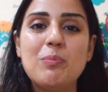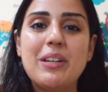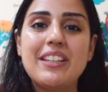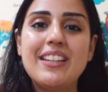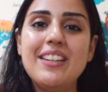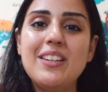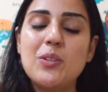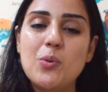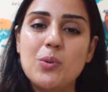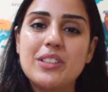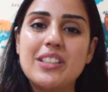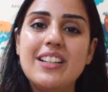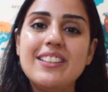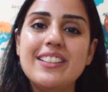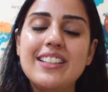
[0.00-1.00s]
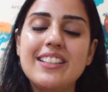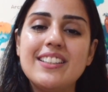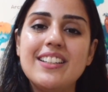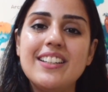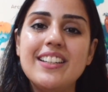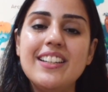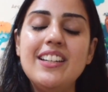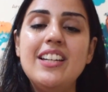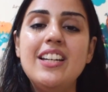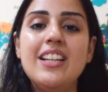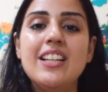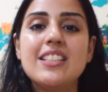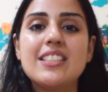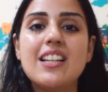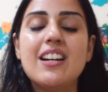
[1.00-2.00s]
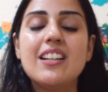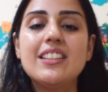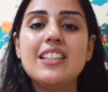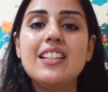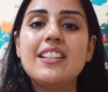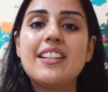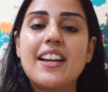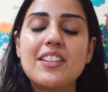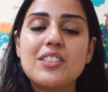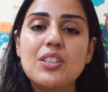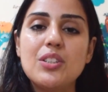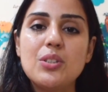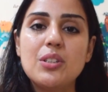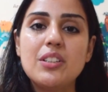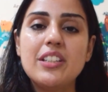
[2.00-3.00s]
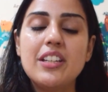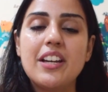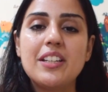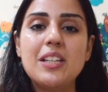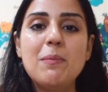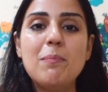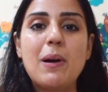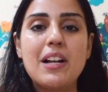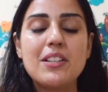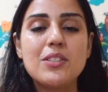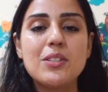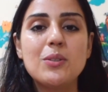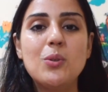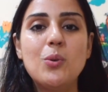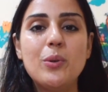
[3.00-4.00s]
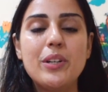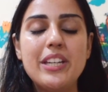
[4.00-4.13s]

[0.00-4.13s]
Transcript: में ये योगदान देता है साथ ही डाइजेशन यानी पाचन को